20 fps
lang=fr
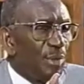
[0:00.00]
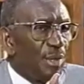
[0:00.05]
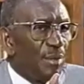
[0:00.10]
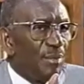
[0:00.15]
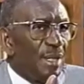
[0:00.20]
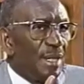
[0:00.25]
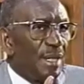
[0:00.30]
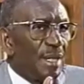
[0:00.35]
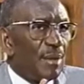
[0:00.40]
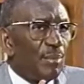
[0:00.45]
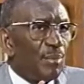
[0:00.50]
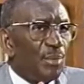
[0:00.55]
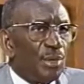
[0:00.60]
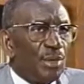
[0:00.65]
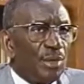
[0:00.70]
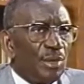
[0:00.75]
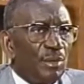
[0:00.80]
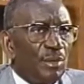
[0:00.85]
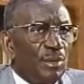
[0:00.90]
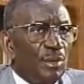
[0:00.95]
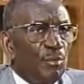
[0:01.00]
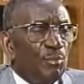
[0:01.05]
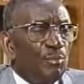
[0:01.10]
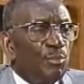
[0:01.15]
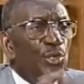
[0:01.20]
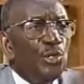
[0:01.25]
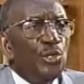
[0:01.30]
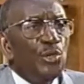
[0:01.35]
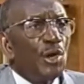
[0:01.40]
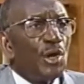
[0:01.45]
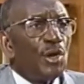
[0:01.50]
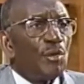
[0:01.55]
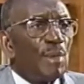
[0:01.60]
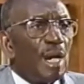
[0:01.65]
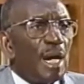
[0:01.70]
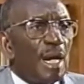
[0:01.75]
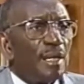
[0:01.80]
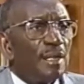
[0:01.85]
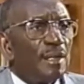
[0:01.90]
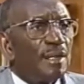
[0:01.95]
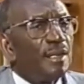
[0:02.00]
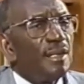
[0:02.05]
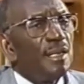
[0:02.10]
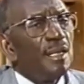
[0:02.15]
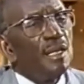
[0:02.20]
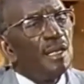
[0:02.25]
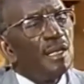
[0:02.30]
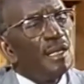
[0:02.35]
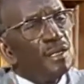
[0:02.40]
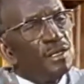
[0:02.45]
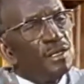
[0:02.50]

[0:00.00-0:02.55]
au premier abord, plus normal qu'il ait